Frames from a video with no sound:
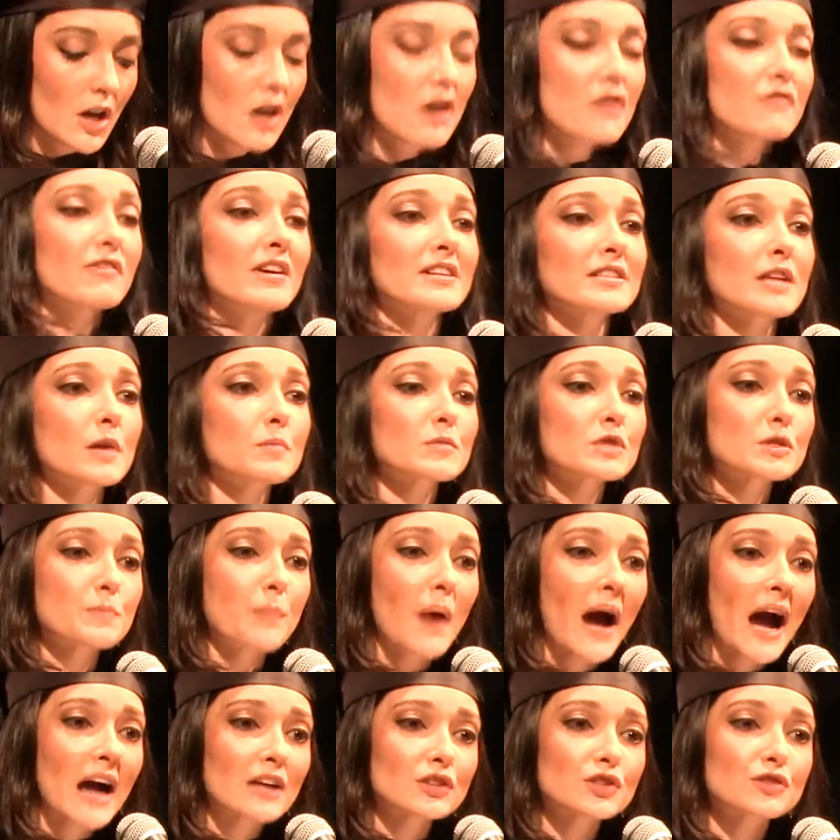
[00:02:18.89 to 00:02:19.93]
Fazemos
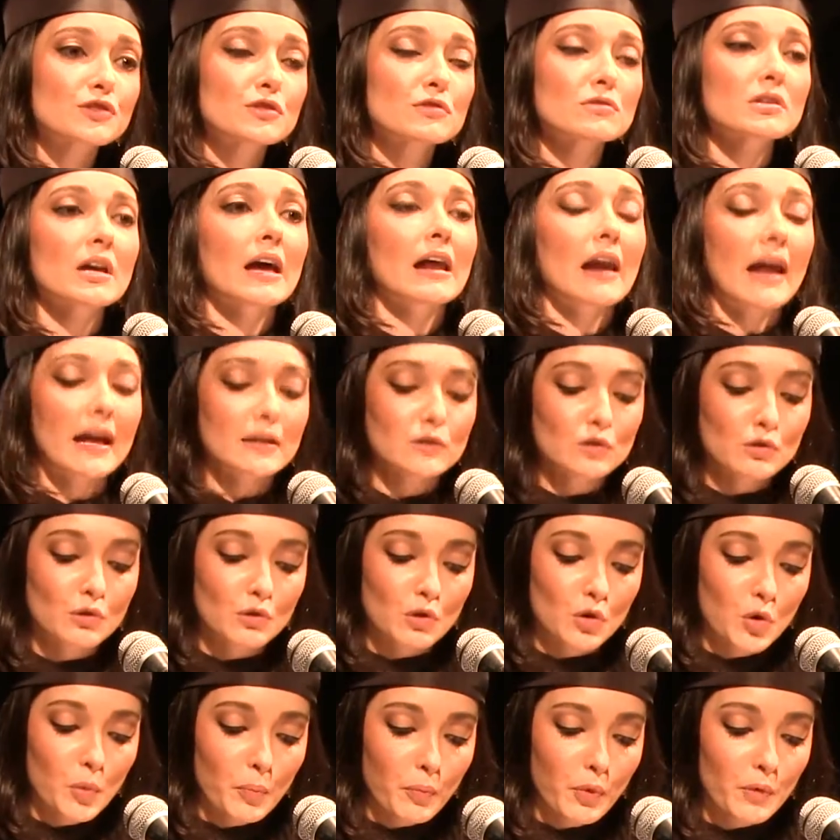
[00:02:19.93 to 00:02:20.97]
parte de um seleto
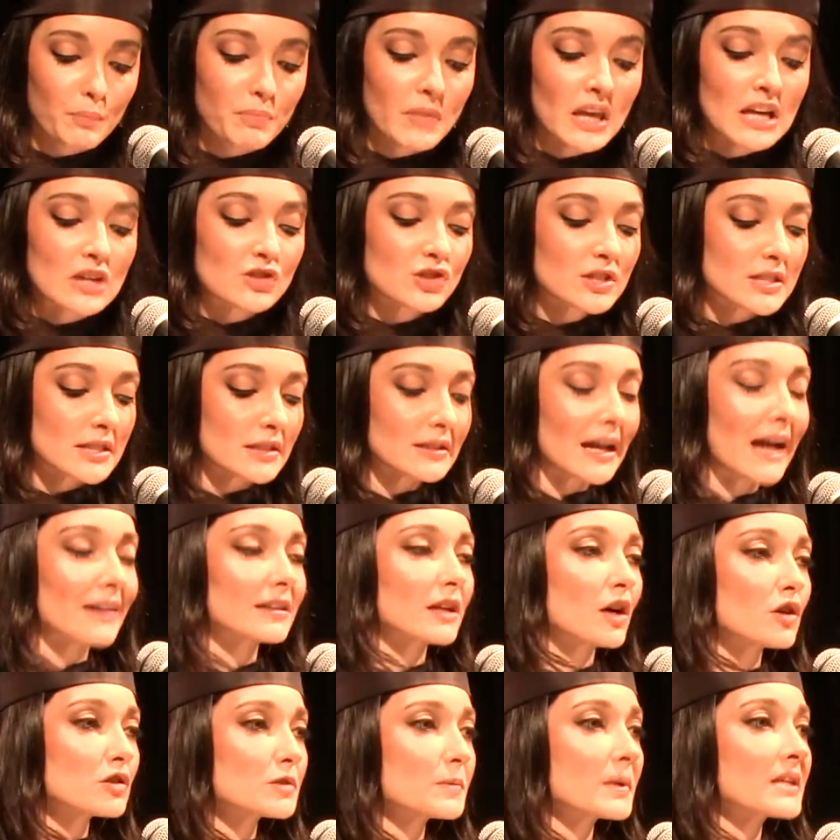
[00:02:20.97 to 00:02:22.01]
grupo de
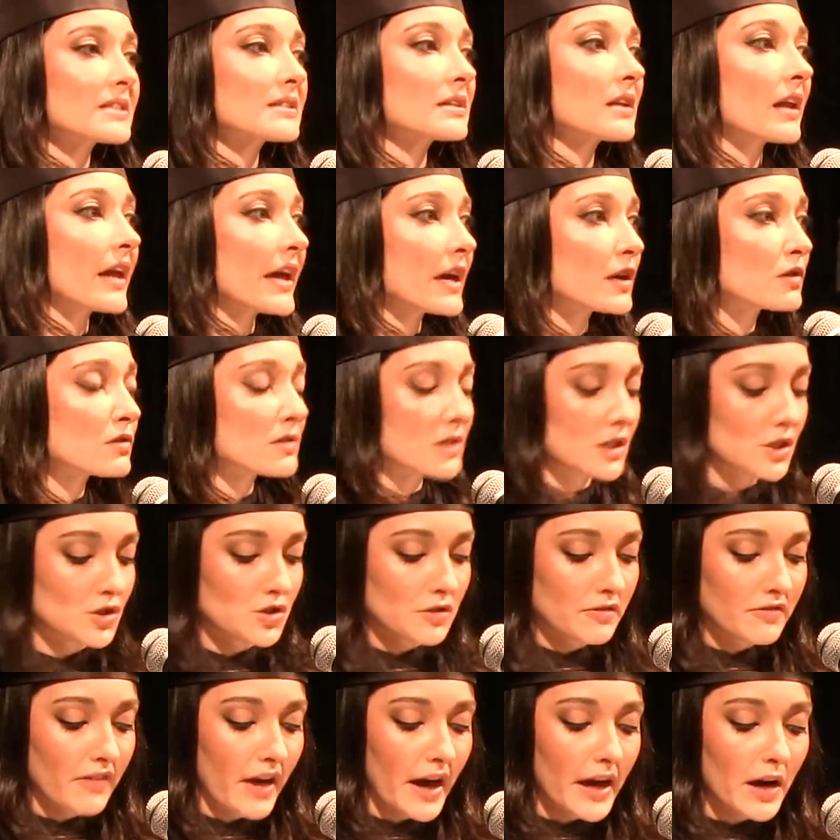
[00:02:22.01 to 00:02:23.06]
cidadãos brasileiros que
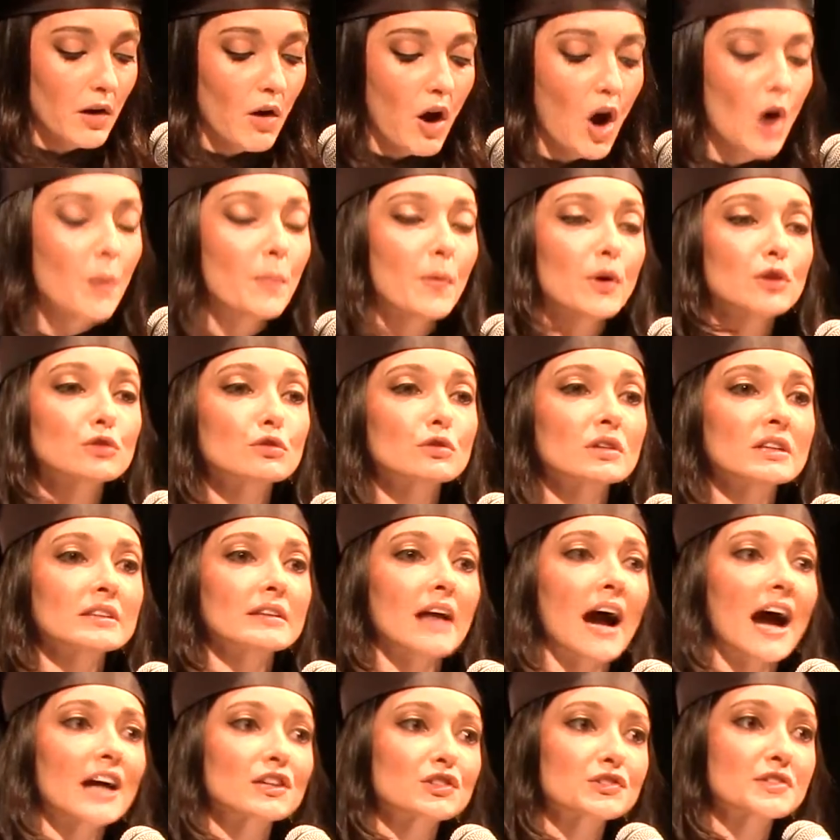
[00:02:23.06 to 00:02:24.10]
tiveram a
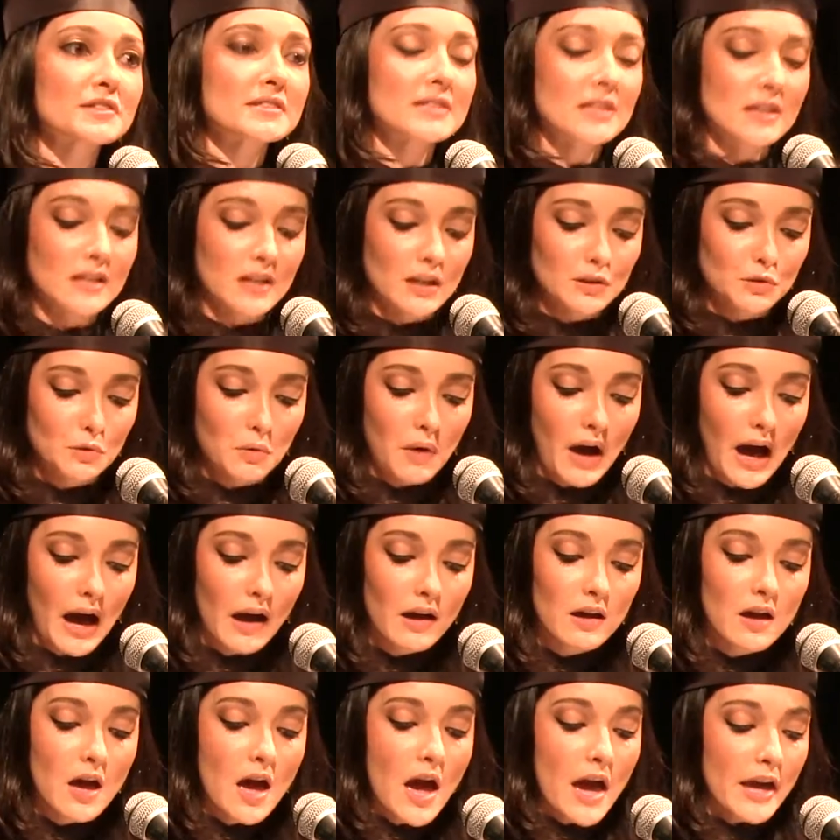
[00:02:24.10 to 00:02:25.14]
oportunidade de se graduar
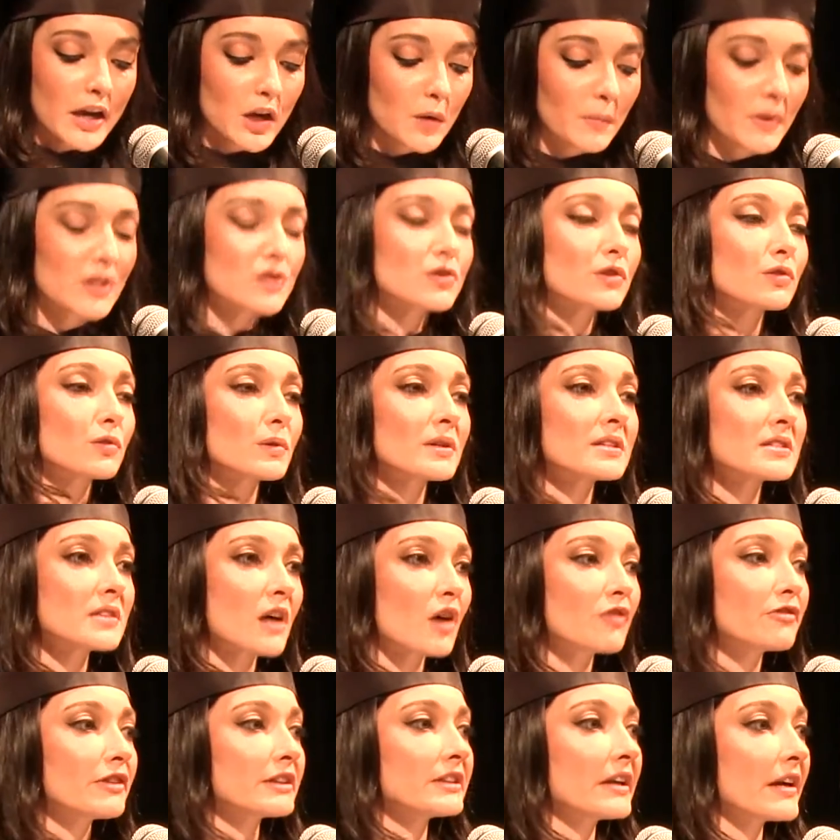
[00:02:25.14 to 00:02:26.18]
em uma
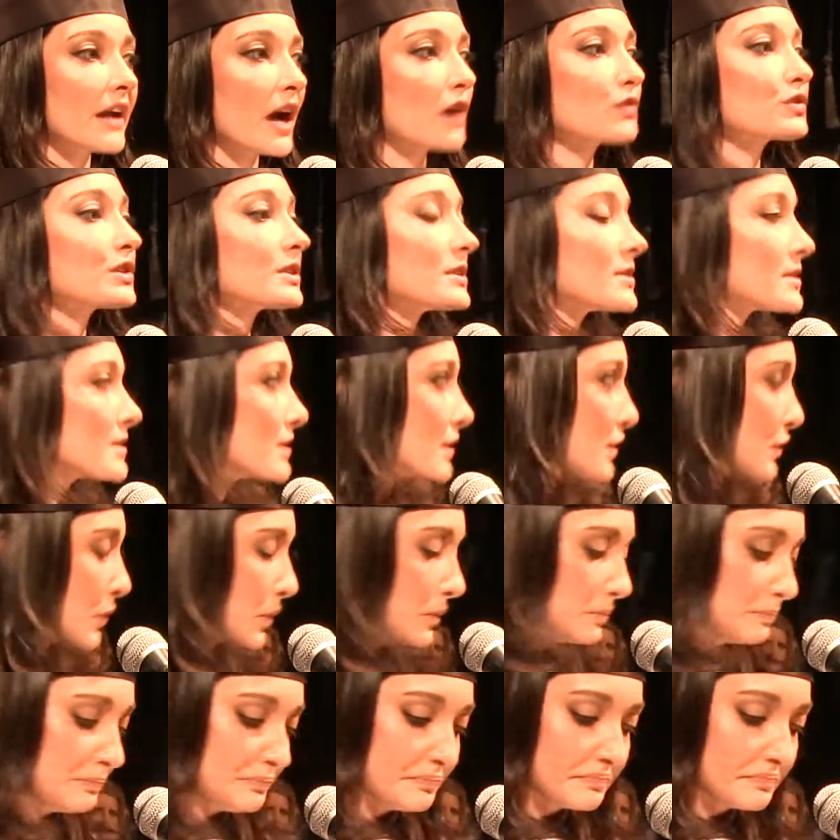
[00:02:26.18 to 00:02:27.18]
instituição federal de ensino.